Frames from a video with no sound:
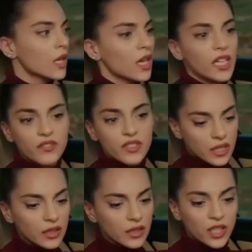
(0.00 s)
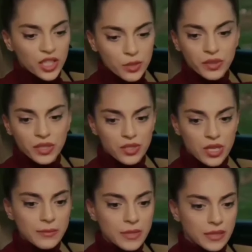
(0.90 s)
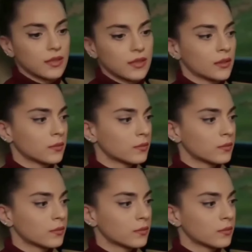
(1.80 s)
vou fugir na primeira chance que tiver.